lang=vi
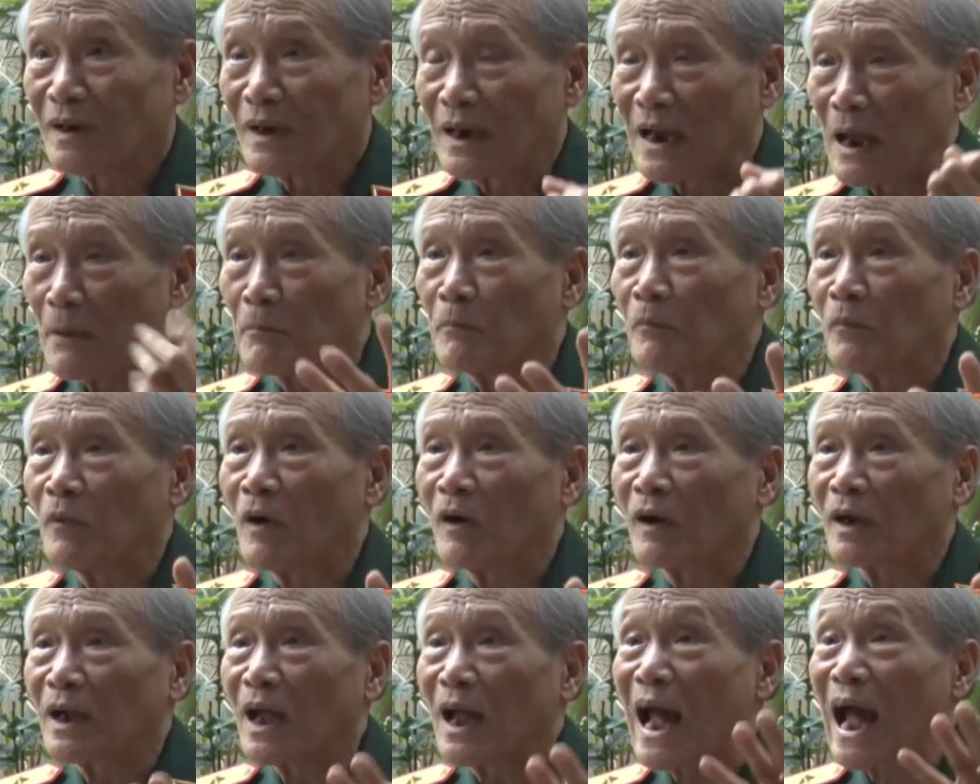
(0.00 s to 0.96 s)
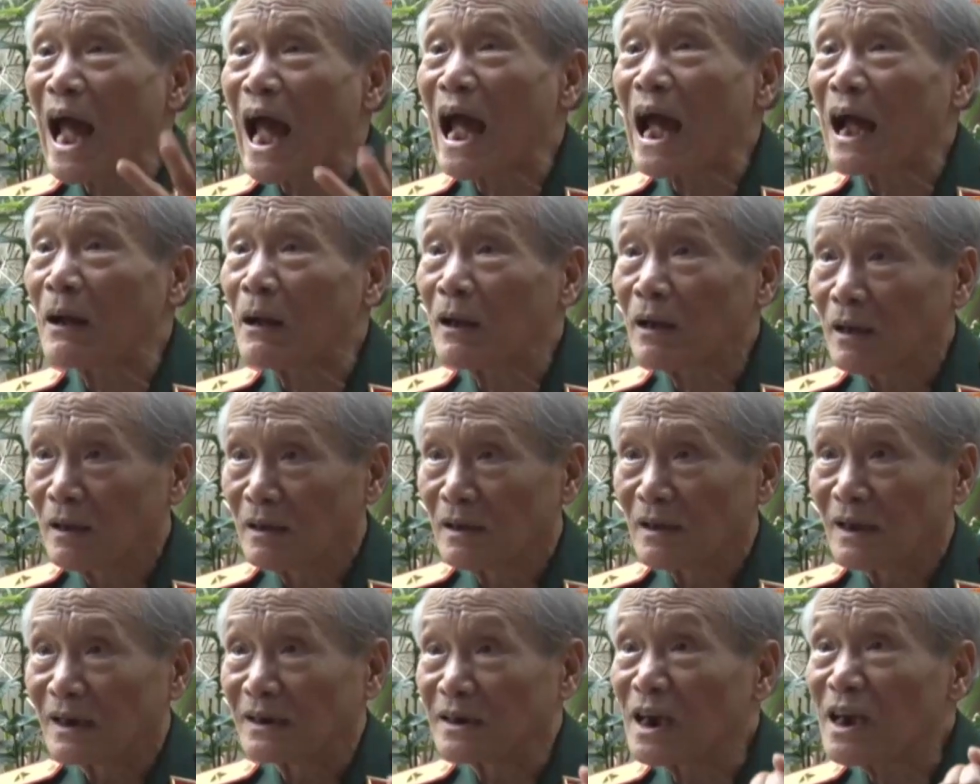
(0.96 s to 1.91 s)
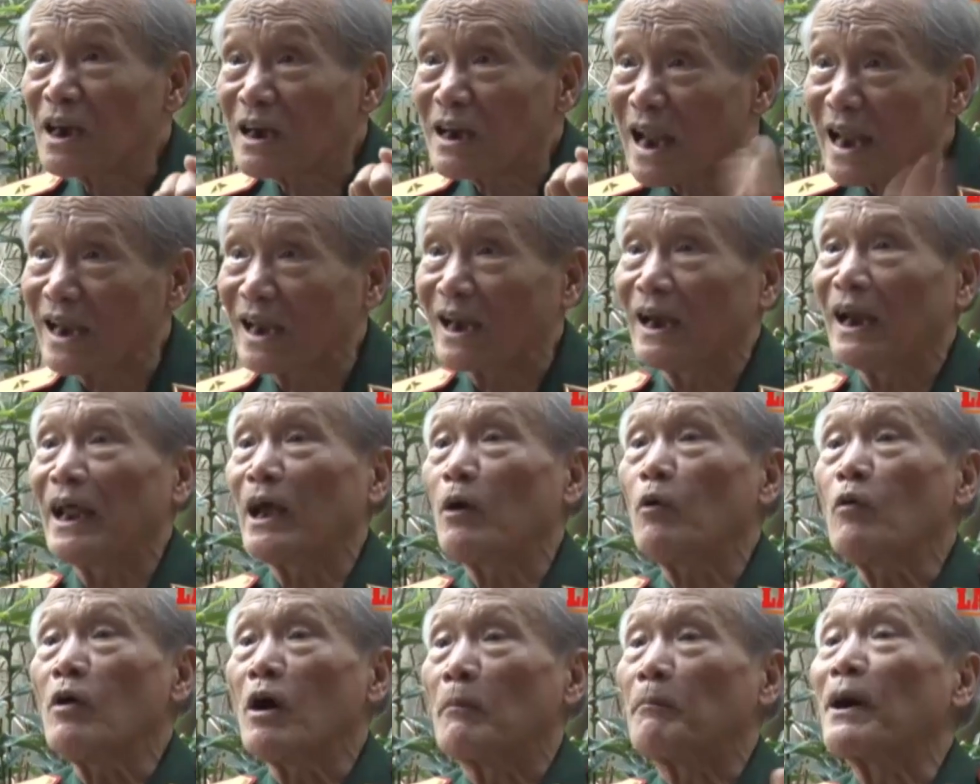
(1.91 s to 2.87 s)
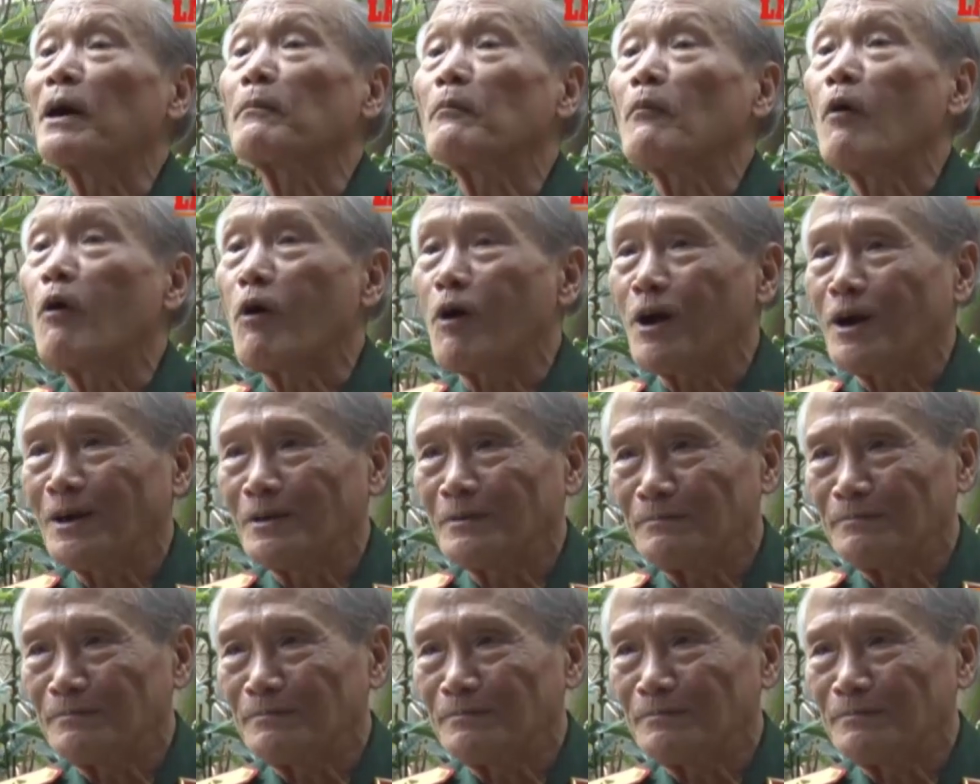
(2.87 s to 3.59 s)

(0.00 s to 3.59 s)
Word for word: nằm ở cái hang rất lạnh lẽo ở bắc bó